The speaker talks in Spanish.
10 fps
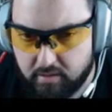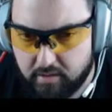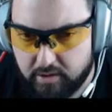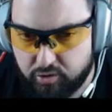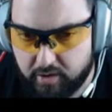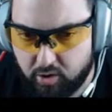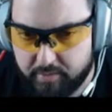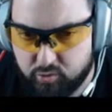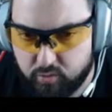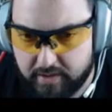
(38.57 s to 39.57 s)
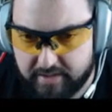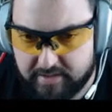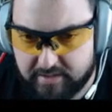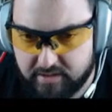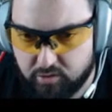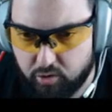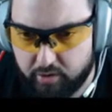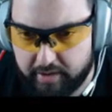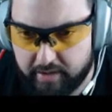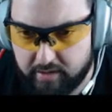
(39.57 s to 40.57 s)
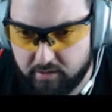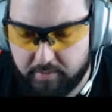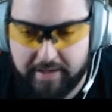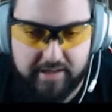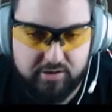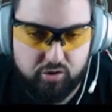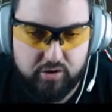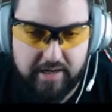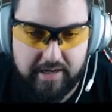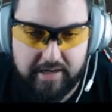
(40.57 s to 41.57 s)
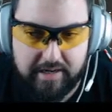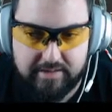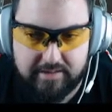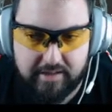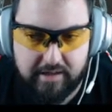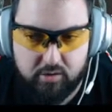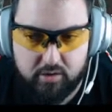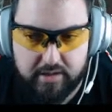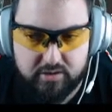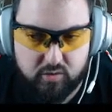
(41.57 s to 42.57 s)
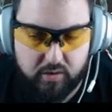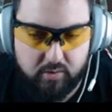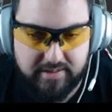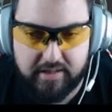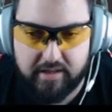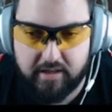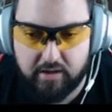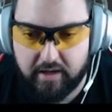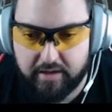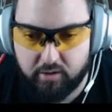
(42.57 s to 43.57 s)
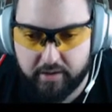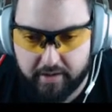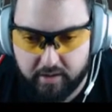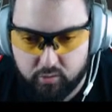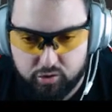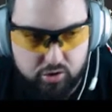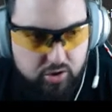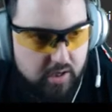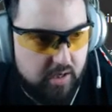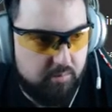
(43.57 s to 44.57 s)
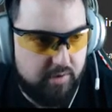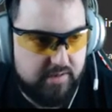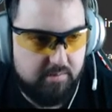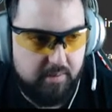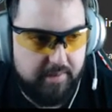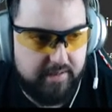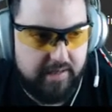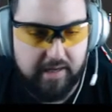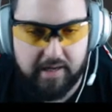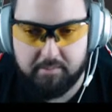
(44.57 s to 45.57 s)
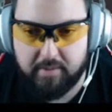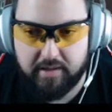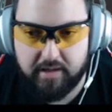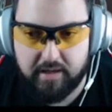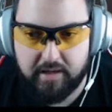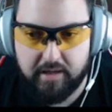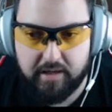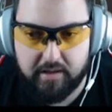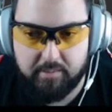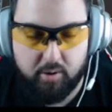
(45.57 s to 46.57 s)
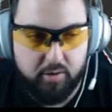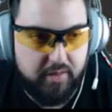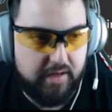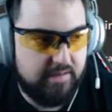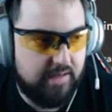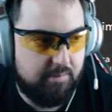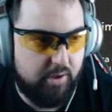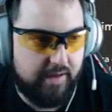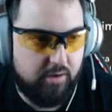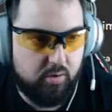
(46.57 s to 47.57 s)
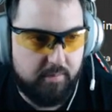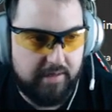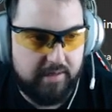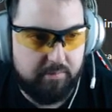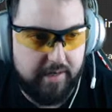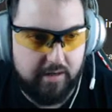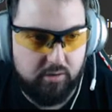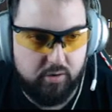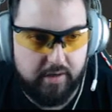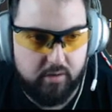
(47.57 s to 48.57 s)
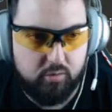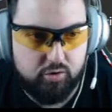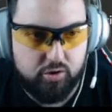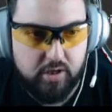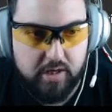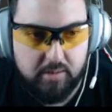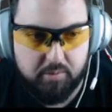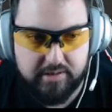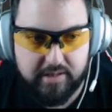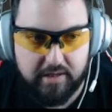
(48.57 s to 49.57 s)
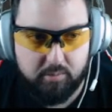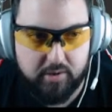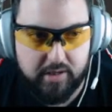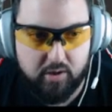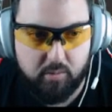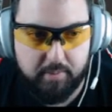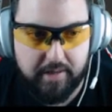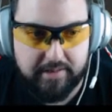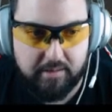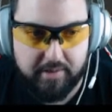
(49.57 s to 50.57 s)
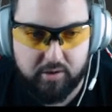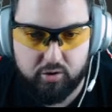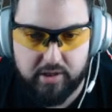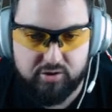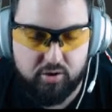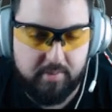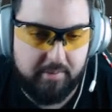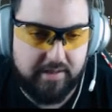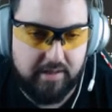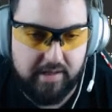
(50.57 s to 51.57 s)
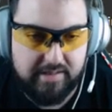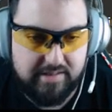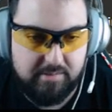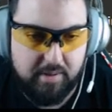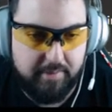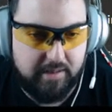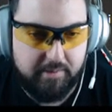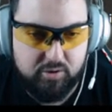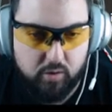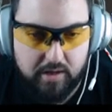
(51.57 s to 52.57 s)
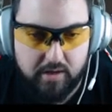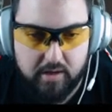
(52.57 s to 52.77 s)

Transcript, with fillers: Es un error visual que está siendo corregido. Vale, esto ya está claro. Es cuando vas a ir a, recoger recursos, pues simplemente que en vez de bronce, que es la moneda normal para recoger recursos, pues te lo ponían como plata. Pero simplemente, es simplemente visual